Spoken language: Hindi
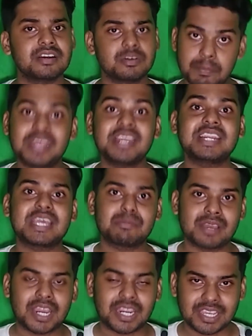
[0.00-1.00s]
मेरे टाइप
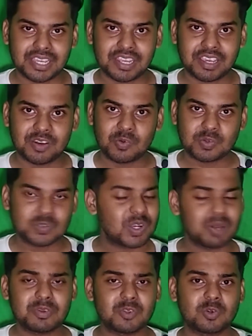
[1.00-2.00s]
के कैटेगरी के लोग जो
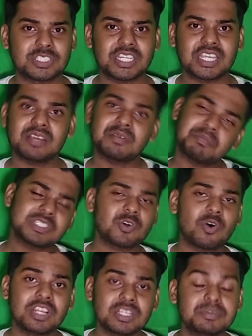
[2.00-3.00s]
कभी सोचे नहीं बस
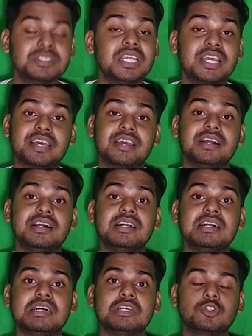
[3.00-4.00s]
कॉलेज में चले गए
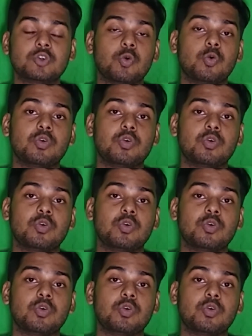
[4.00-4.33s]
तो